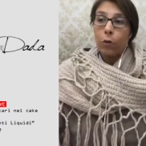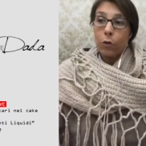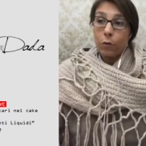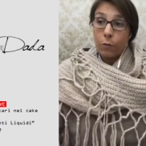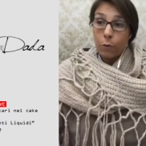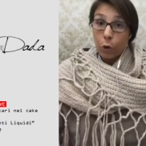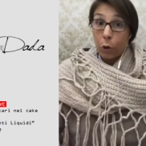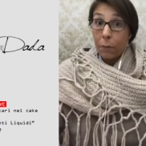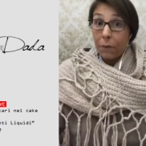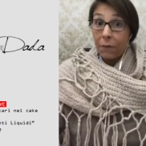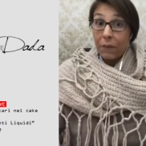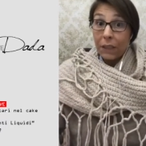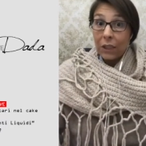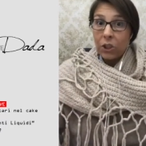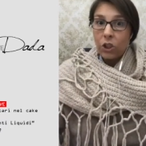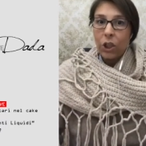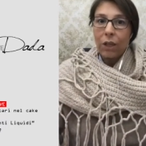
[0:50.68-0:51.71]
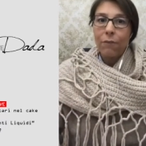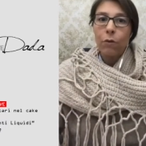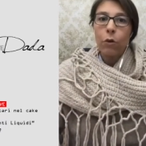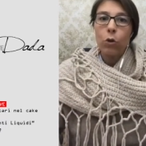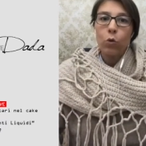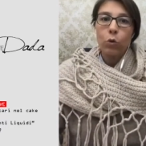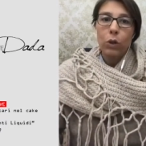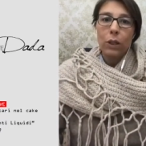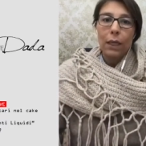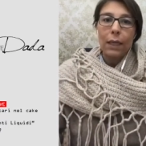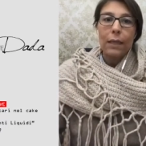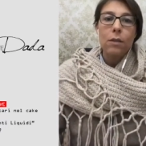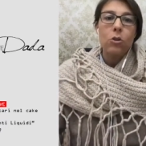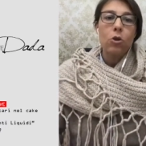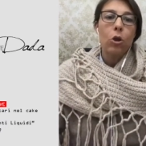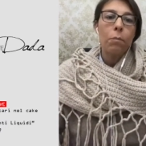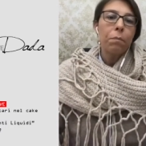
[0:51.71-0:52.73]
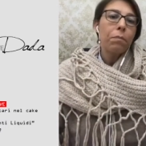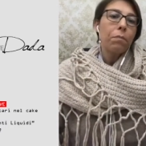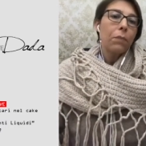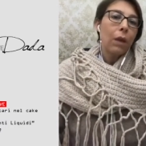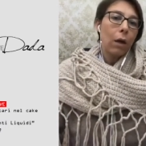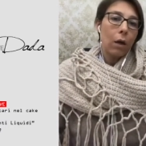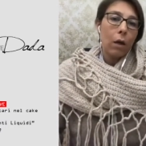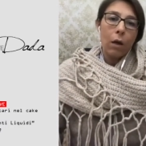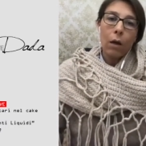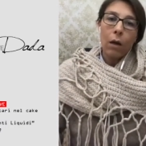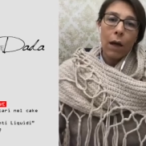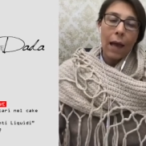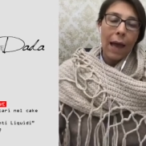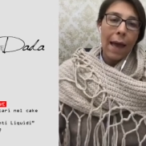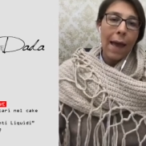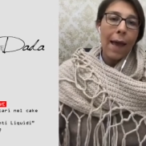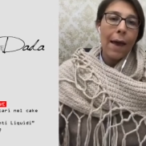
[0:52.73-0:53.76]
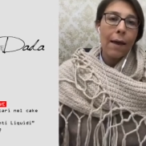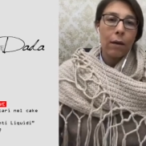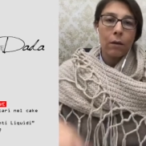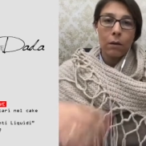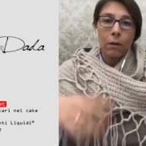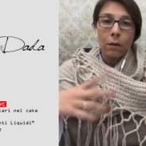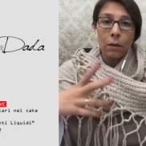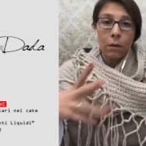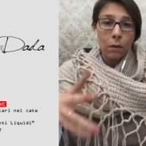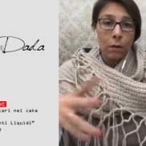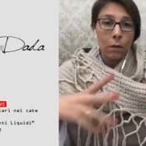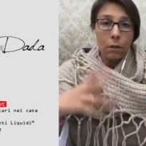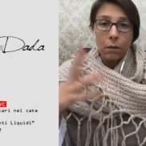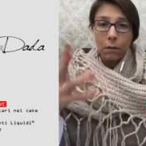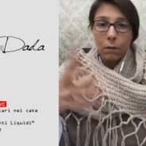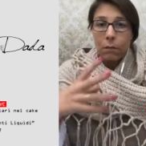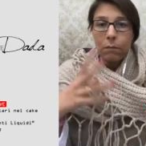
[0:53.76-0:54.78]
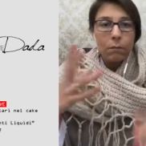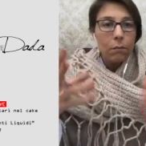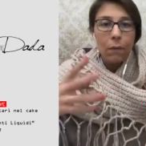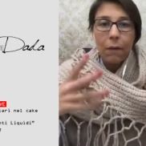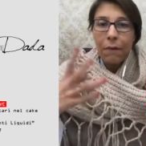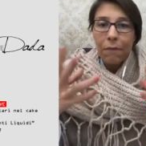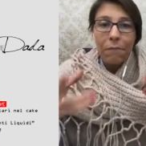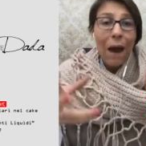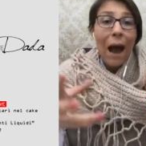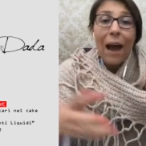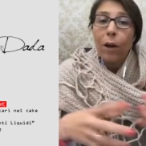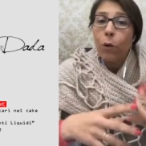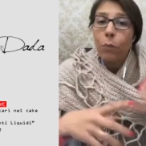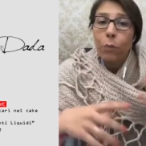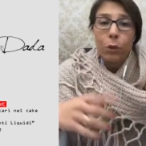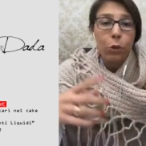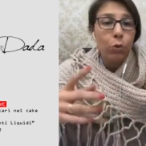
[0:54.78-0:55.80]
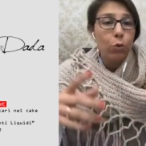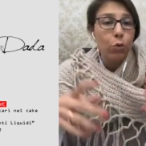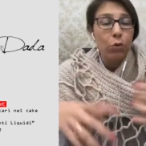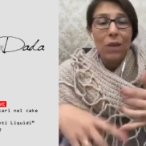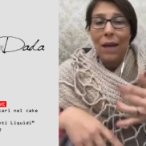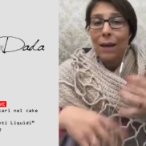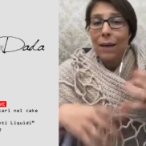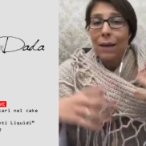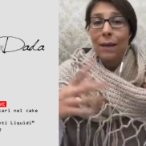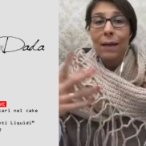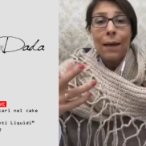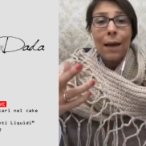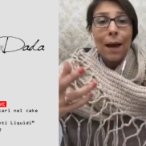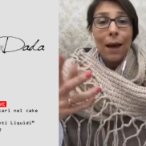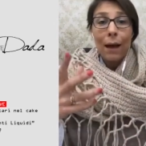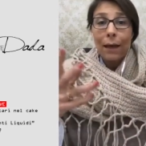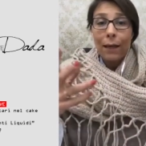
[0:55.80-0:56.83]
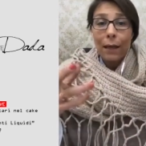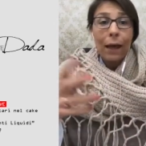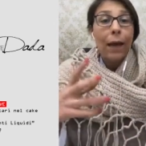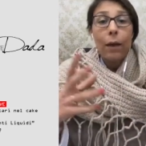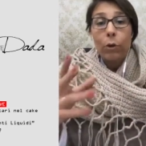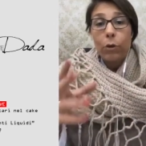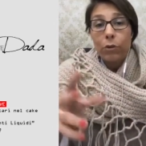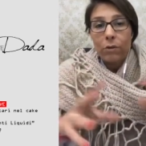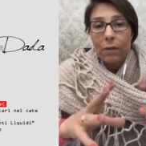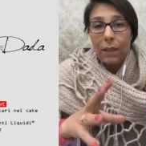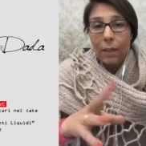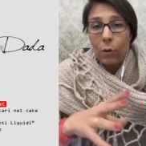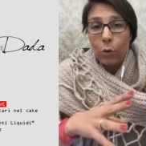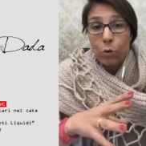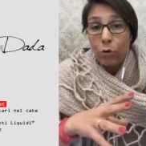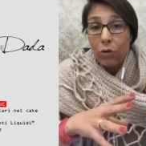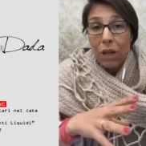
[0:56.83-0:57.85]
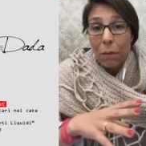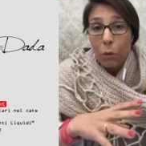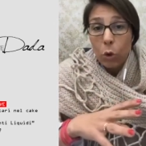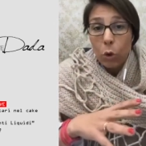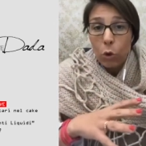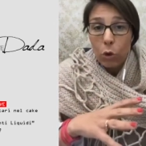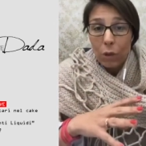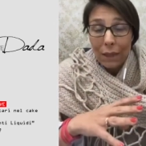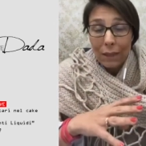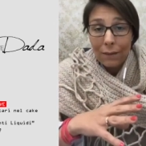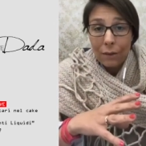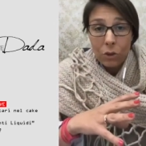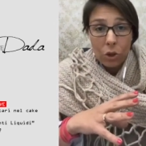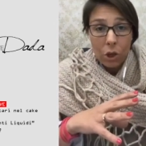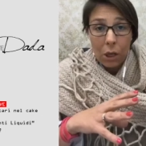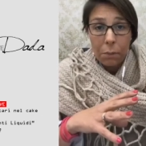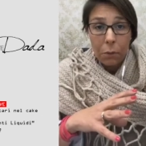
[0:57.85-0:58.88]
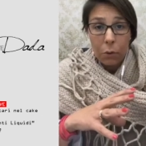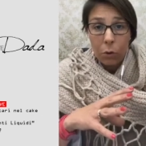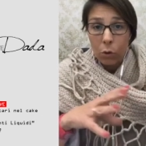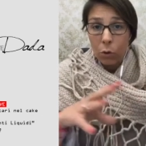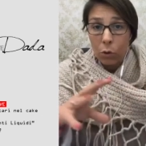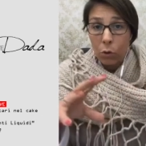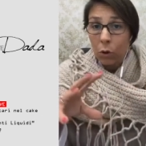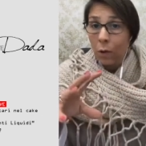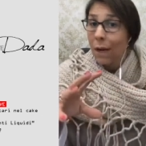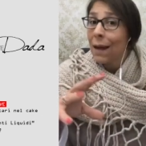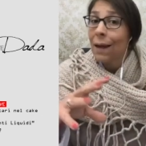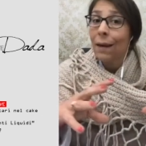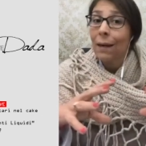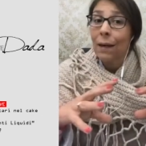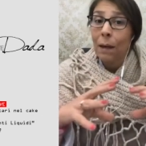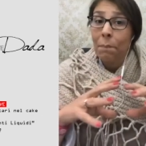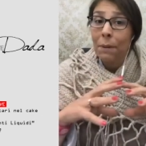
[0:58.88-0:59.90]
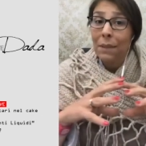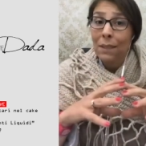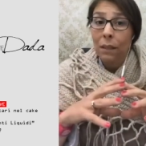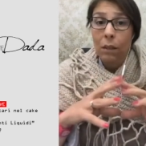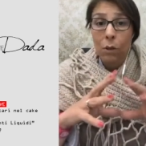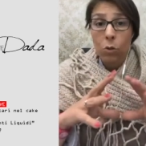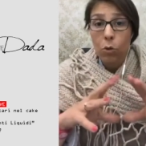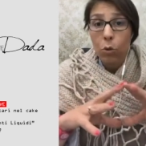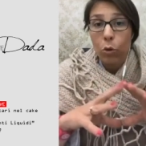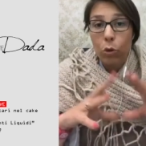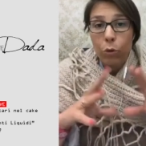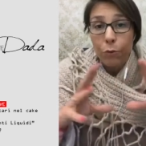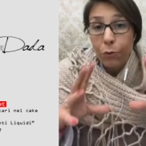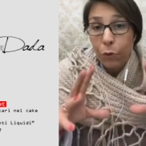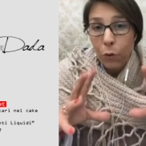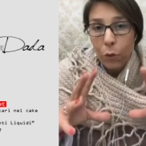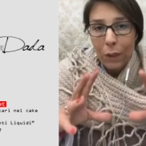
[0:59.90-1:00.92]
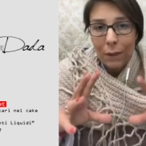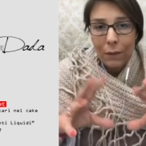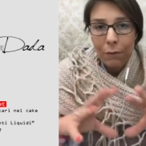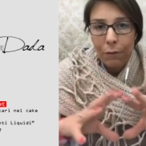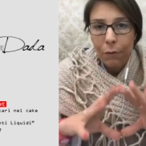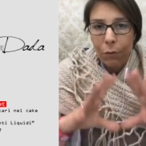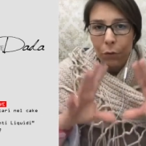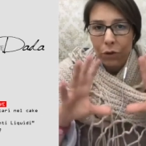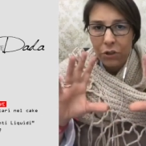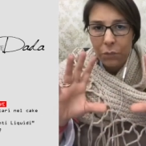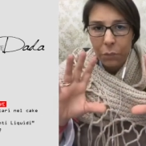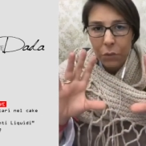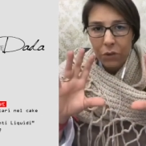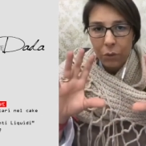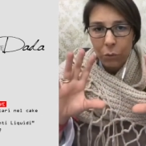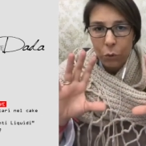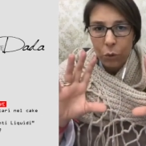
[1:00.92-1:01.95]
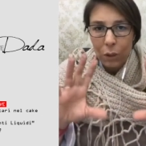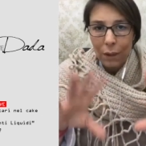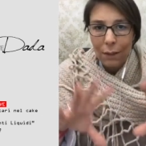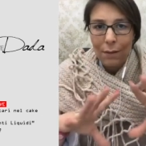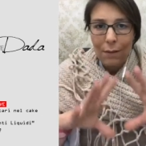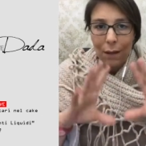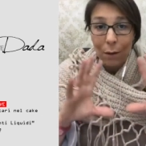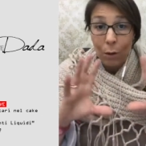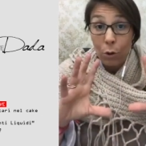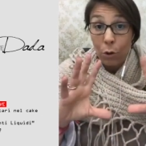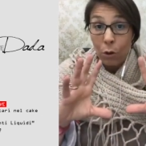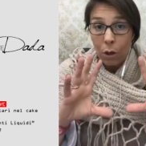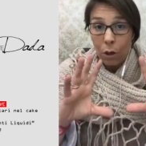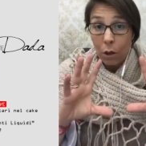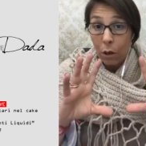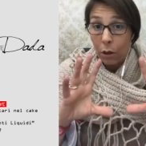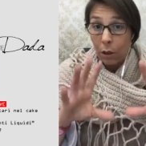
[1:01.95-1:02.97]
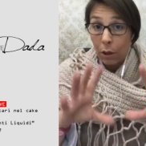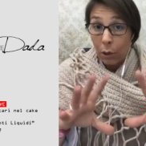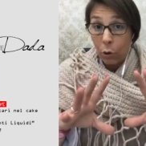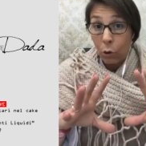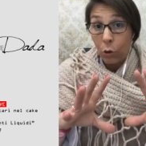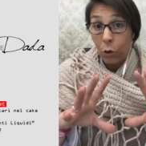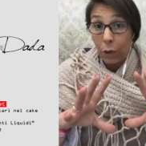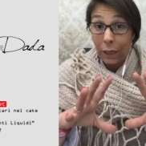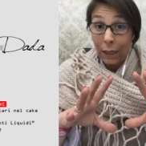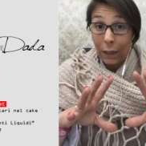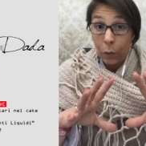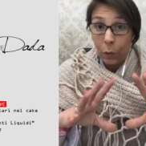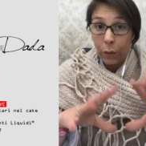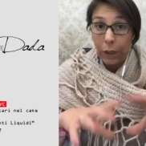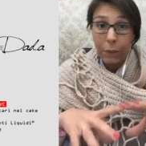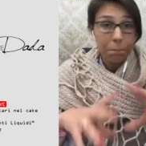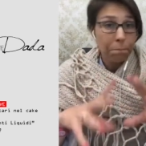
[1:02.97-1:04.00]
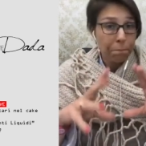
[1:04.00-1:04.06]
come vi dicevo, l'utilizzo eh, è, eh, è, vario, potete usarli anche, ecco, se non usiamo i coloranti in gel per colorare la pasta di zucchero, figuratevi voi se possiamo utilizzarlo eh, i colori liquidi.